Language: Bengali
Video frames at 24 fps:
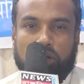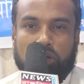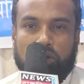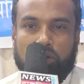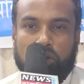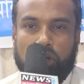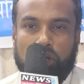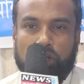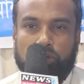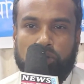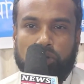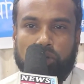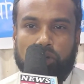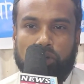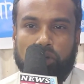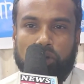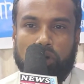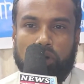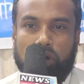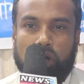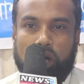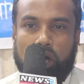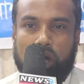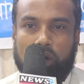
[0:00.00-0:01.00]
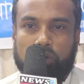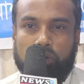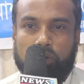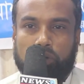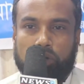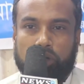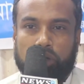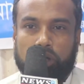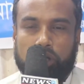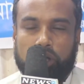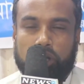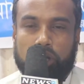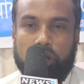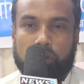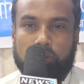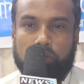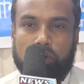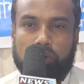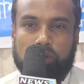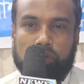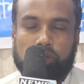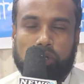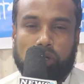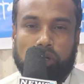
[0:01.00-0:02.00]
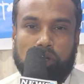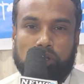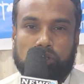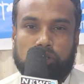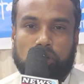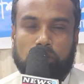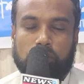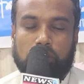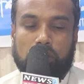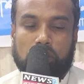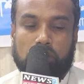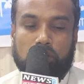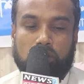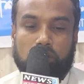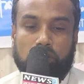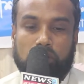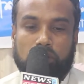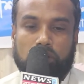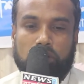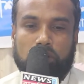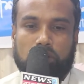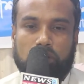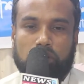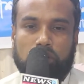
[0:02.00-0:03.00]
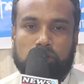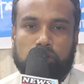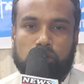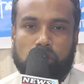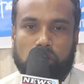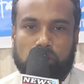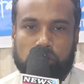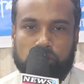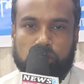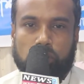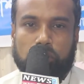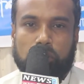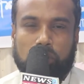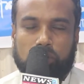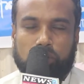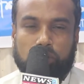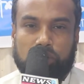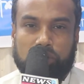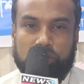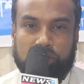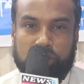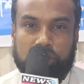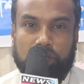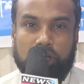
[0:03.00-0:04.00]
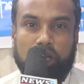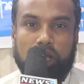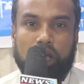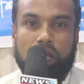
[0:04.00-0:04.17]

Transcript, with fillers: করার জন্য আগ্রহী এবং স্মরণসভা স্মরণসভা করেছি